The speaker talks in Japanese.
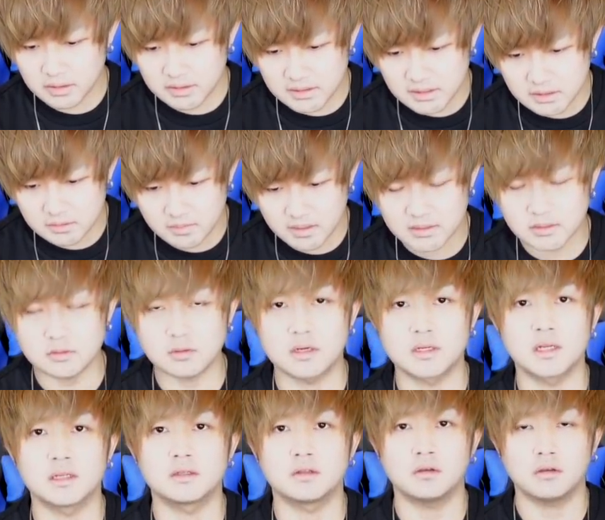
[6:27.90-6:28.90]
必殺マストか
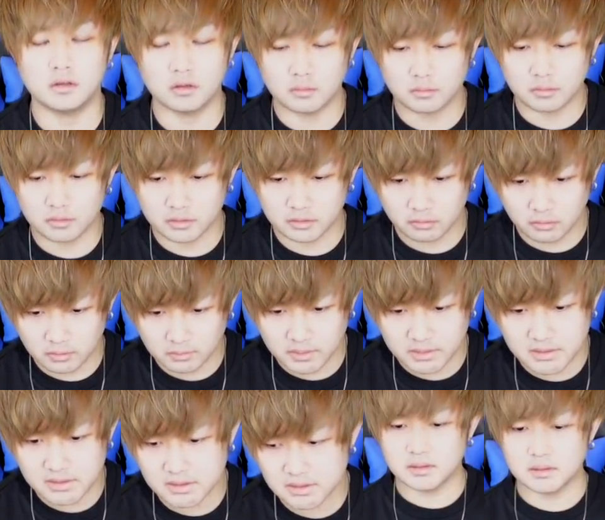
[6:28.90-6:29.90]
なというふうに思っておりま
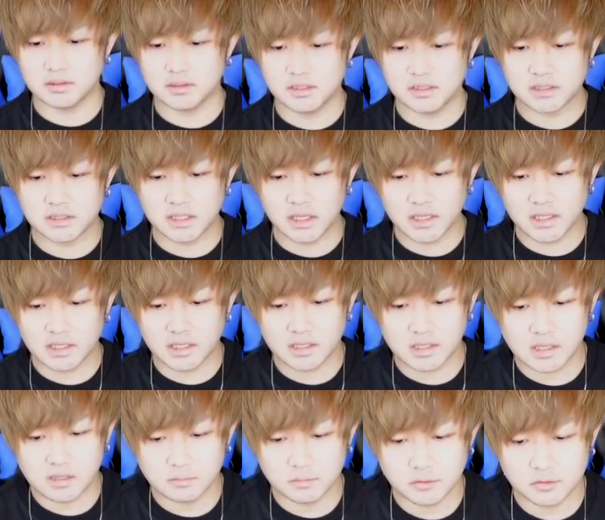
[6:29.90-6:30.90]
す。しっかり過
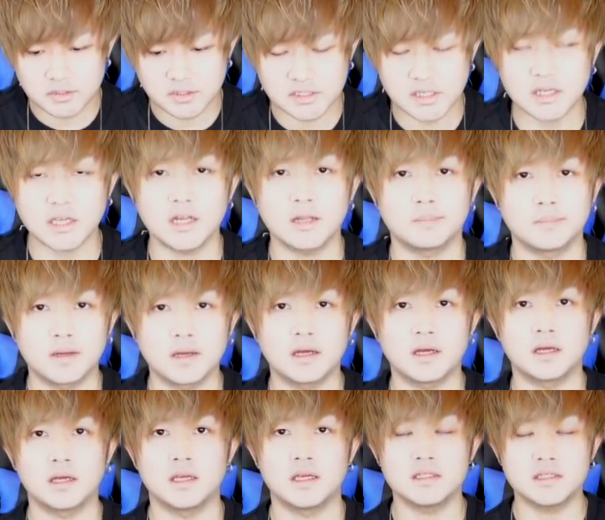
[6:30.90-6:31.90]
激も乗せてあげれ
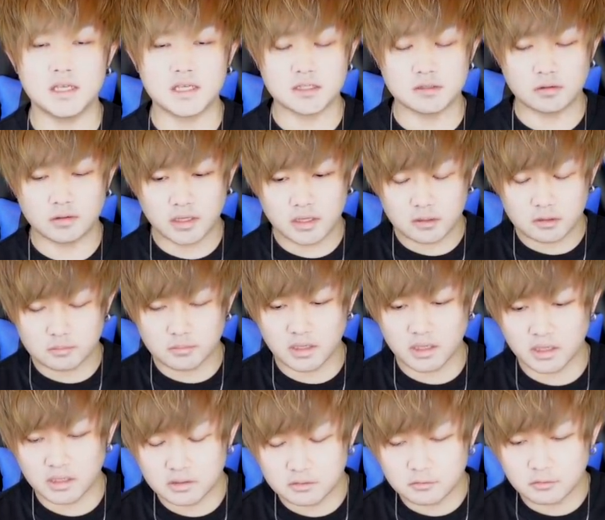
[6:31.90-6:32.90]
ば エスエス の火力も
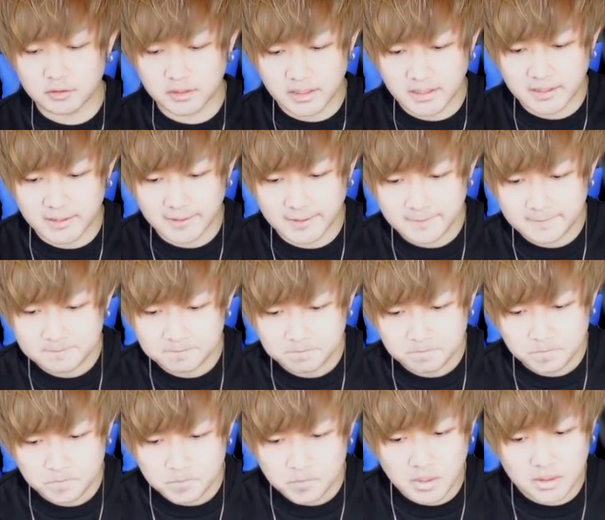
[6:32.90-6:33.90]
上がるので、
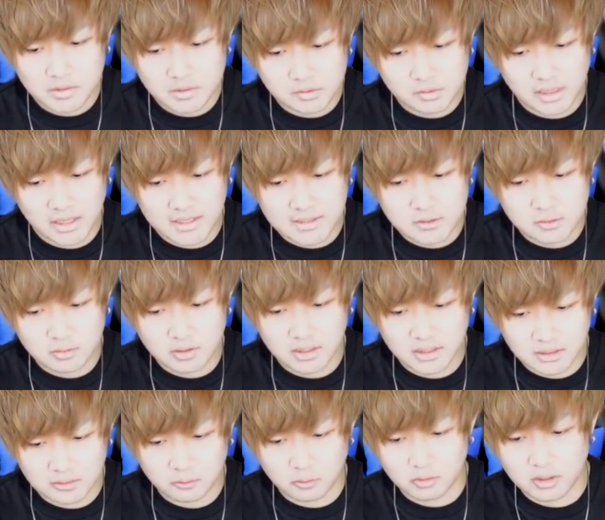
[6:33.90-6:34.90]
まあその相性が
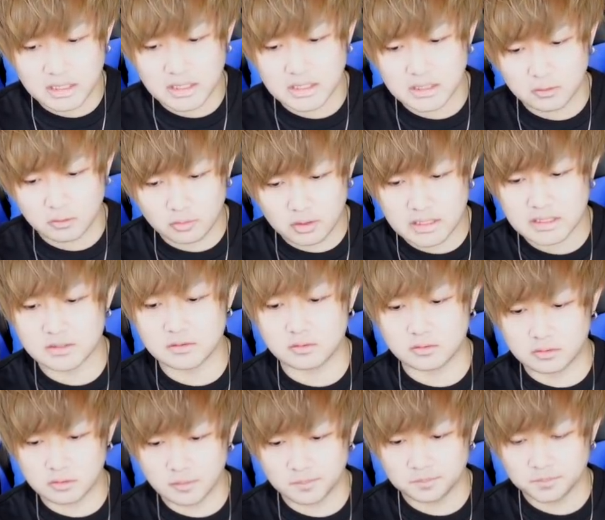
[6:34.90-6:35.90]
いい同撃同撃
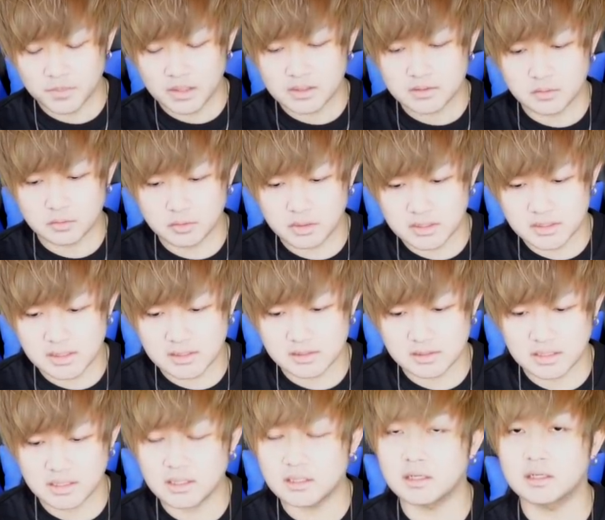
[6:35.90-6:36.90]
即即必殺
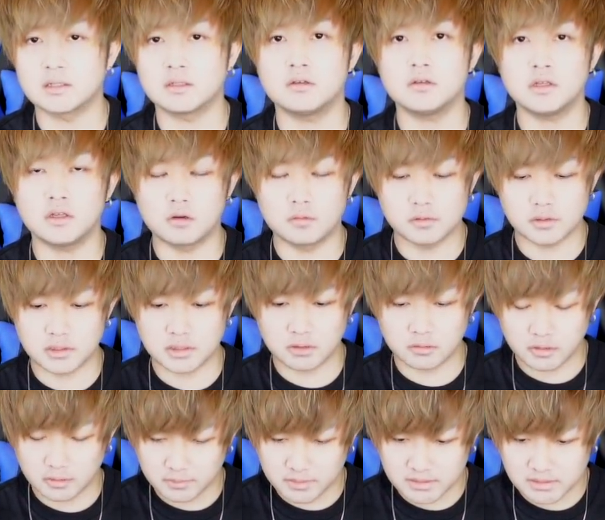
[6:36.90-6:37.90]
がいいかなというふうに思っておりま